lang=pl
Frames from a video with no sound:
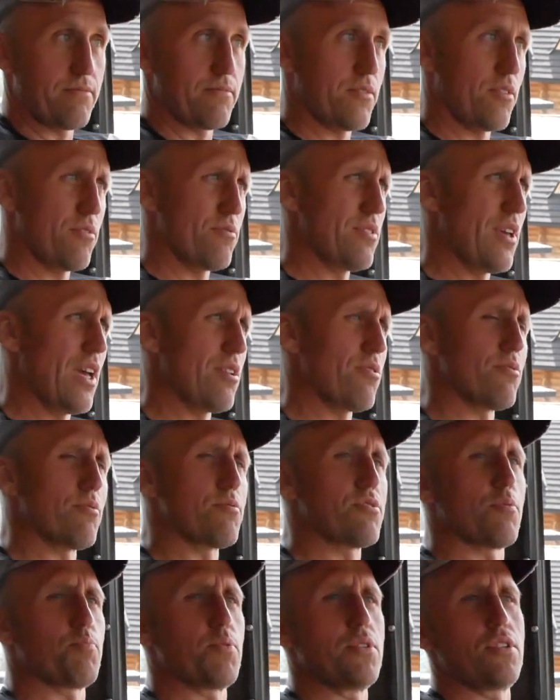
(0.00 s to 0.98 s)
No nie no,
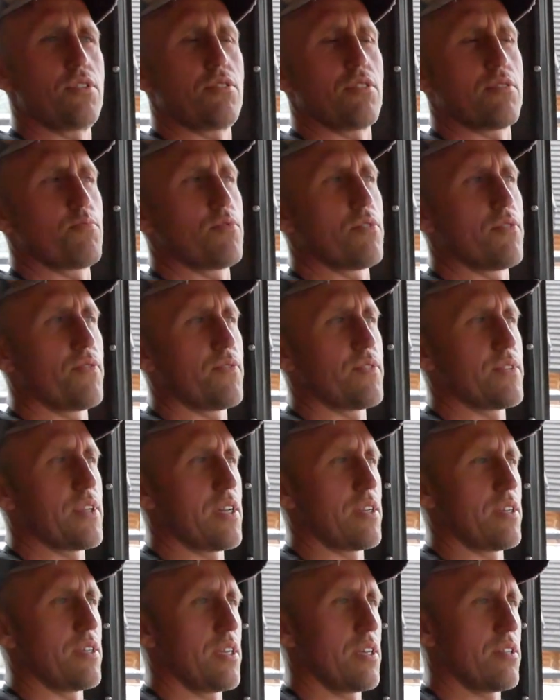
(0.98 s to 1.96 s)
no 150 było w
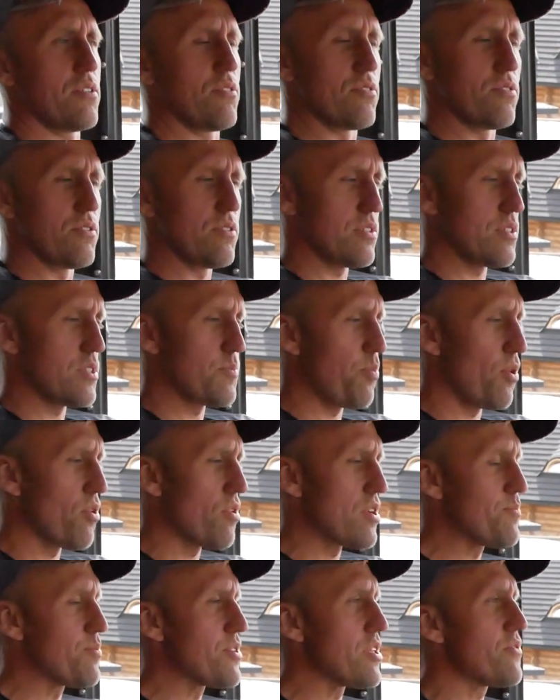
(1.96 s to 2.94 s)
serii, nie? No
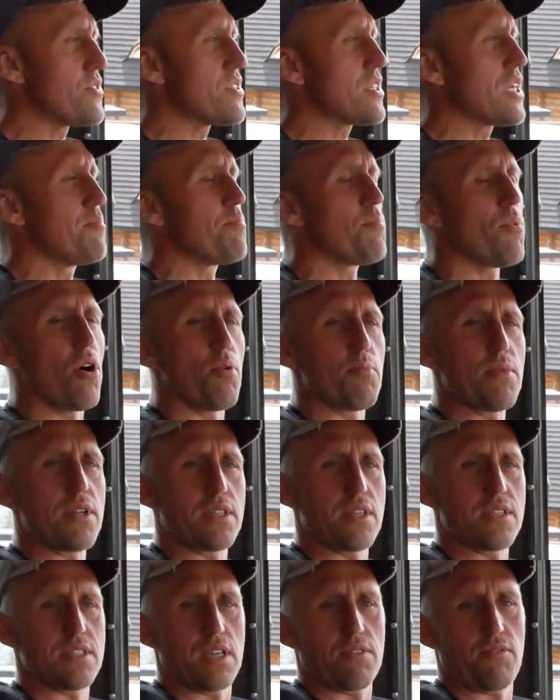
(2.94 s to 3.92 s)
sporo jest, przede wszystkim
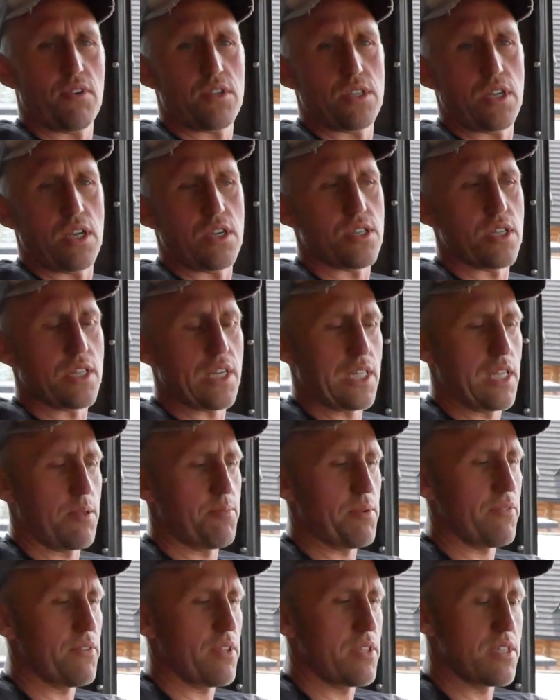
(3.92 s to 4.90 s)
moment jest najważniejszy. Tak
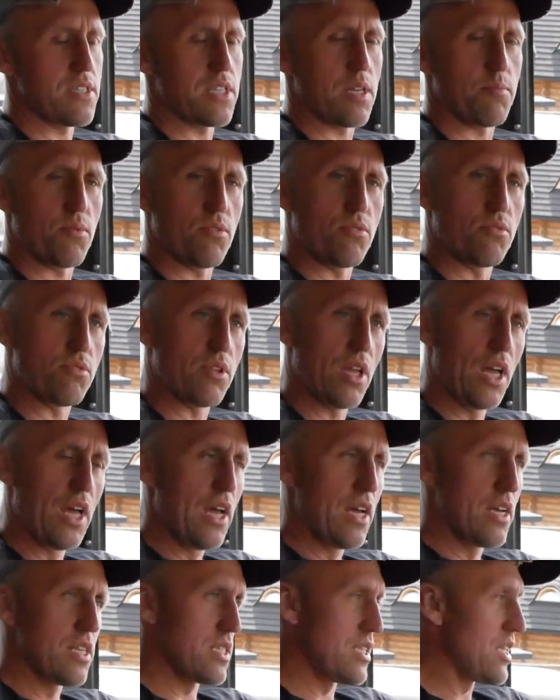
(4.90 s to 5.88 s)
naprawdę ten samochód
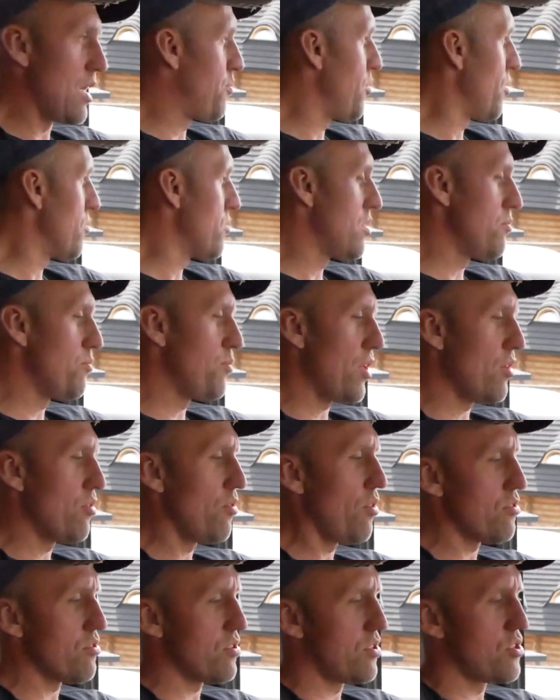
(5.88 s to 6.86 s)
na piątym
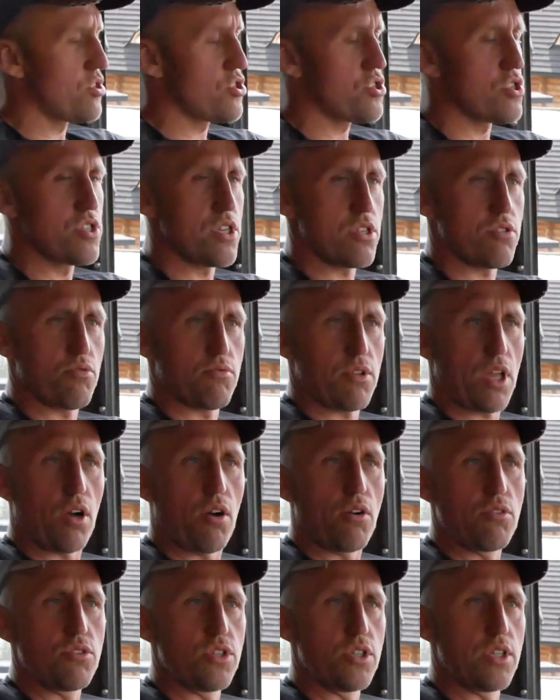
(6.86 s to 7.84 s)
biegu od 30 na
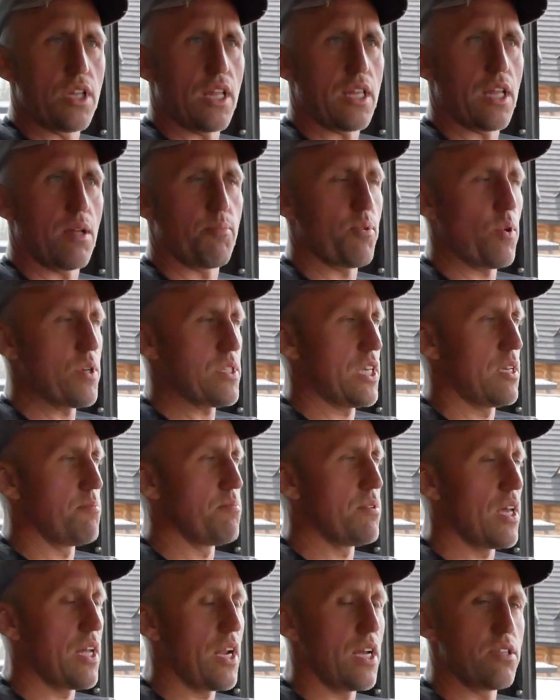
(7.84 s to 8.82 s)
godzinę na
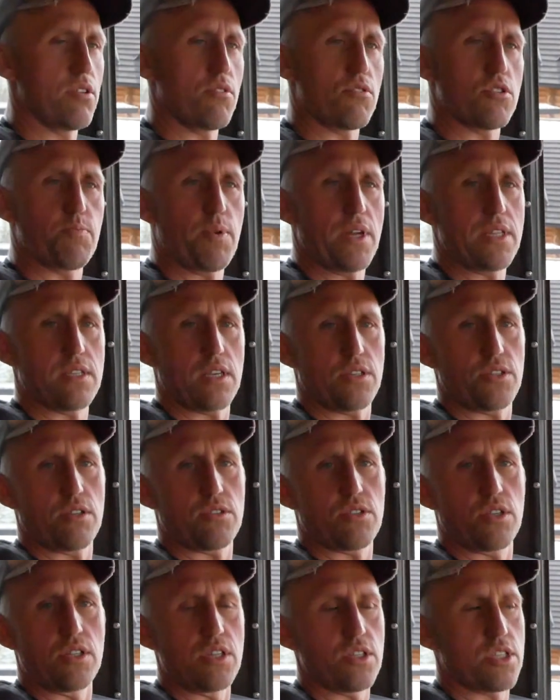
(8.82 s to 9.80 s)
płaskim terenie rozpędza
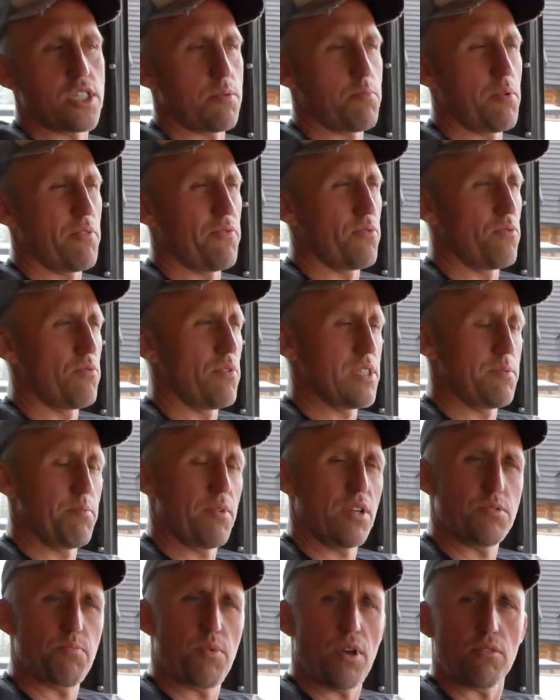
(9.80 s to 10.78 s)
się, czyli nie trzeba w ogóle
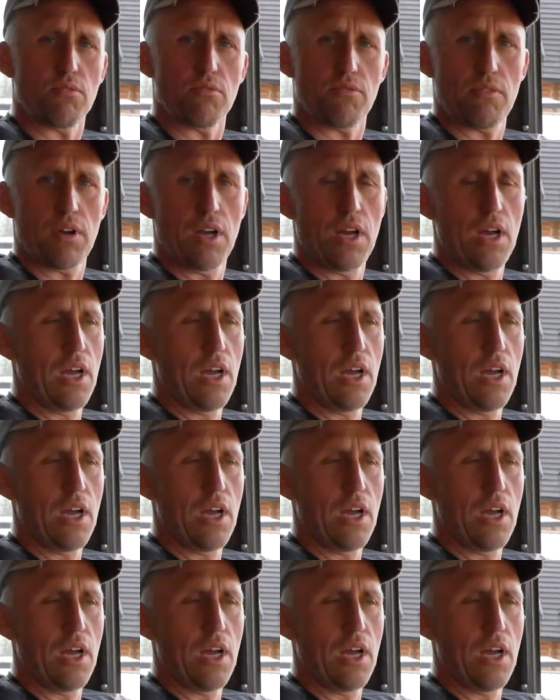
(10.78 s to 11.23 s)
zmieniać biegów.